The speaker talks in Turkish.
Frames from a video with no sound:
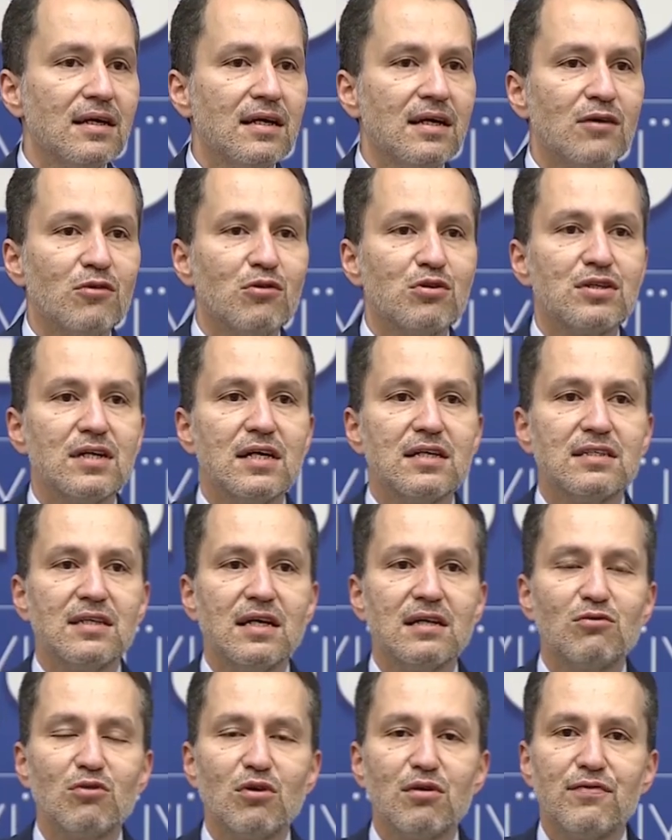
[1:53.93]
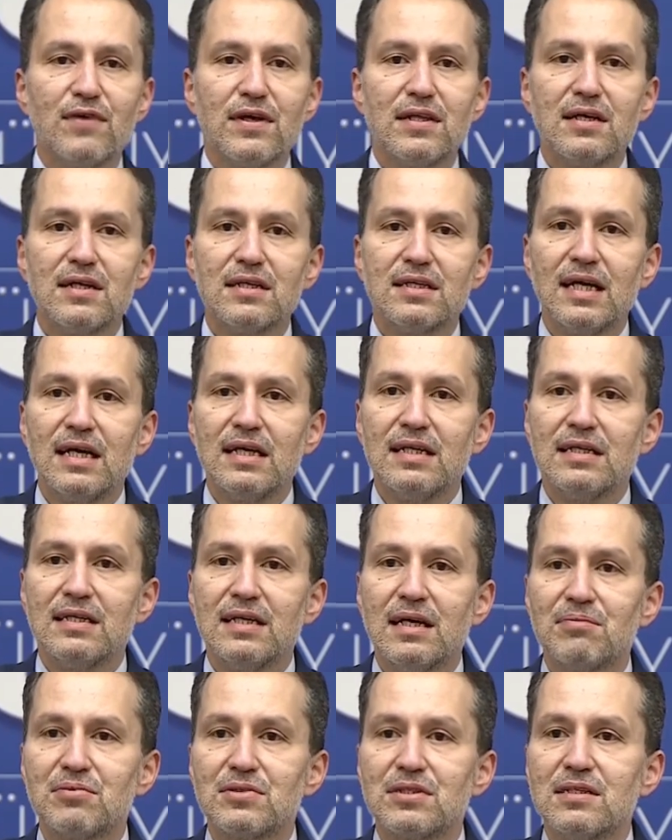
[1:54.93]
e, özel sektör
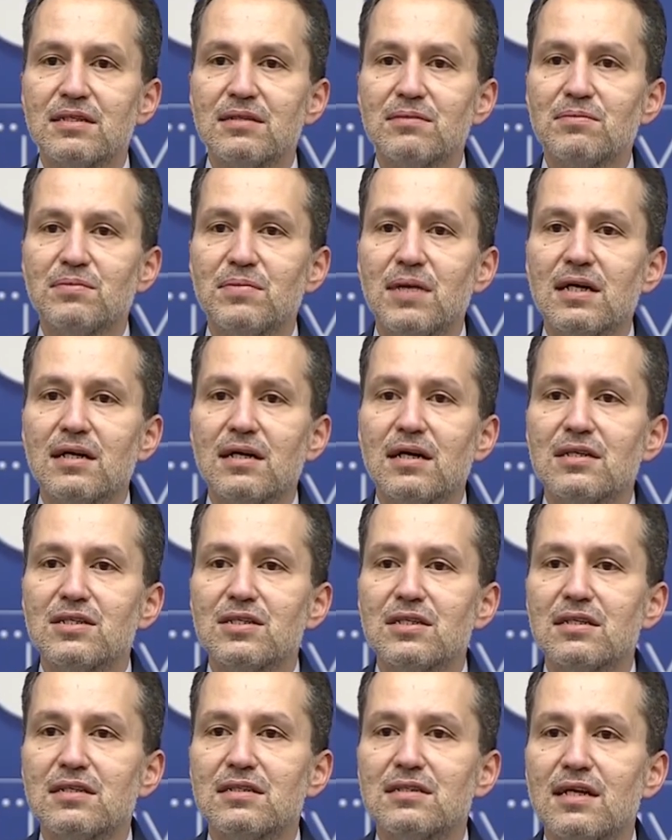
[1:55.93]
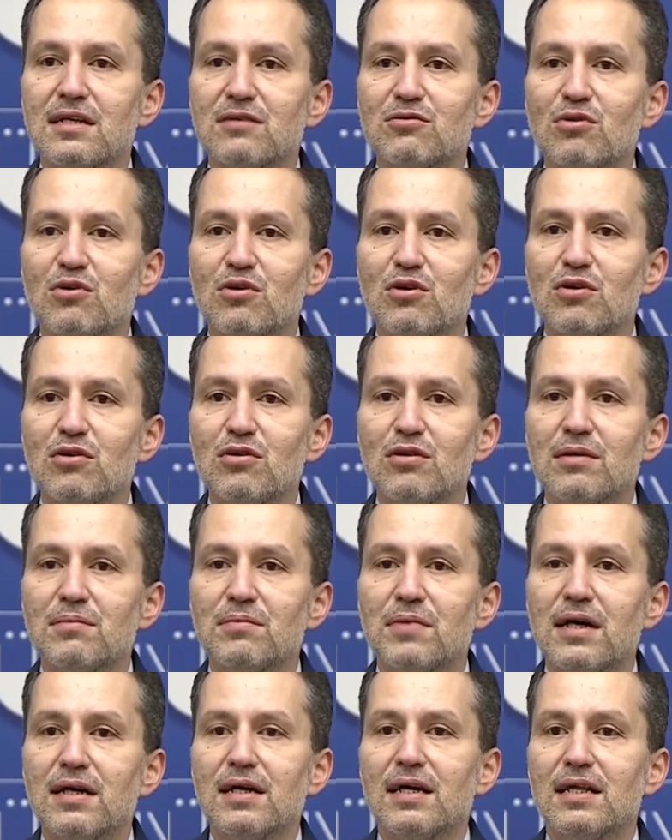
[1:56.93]
fedakarlık yapsın, bankacılık sektörü,
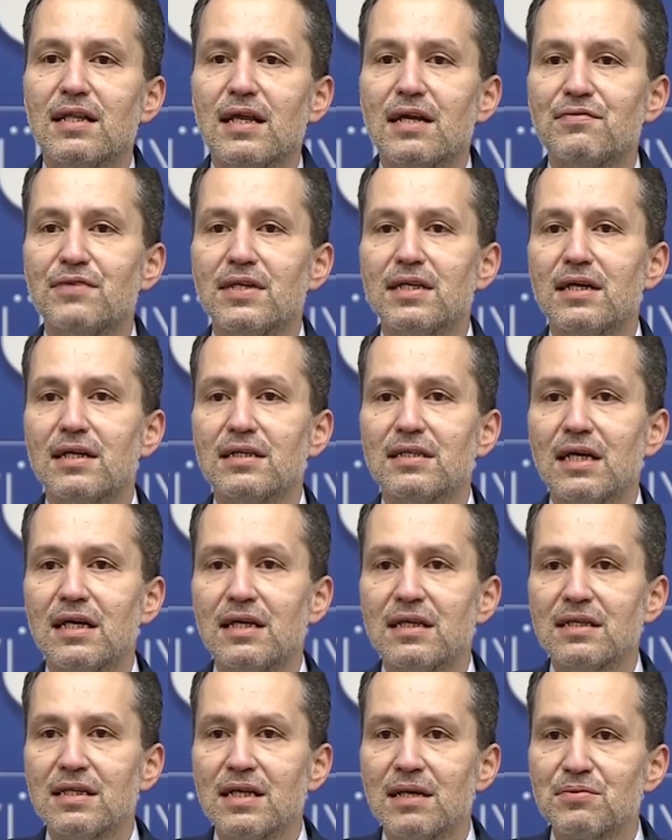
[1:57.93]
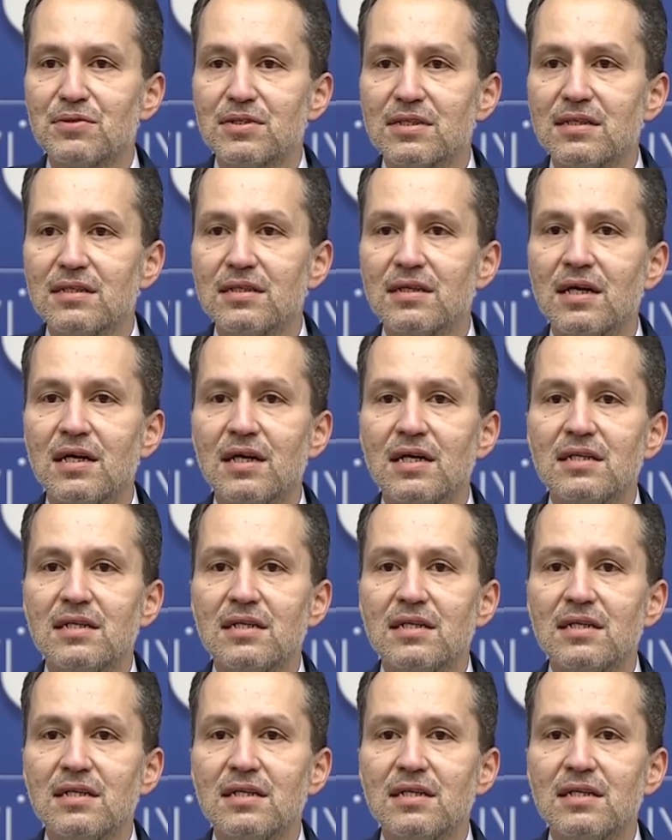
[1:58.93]
bankalar fedakarlık yapsın,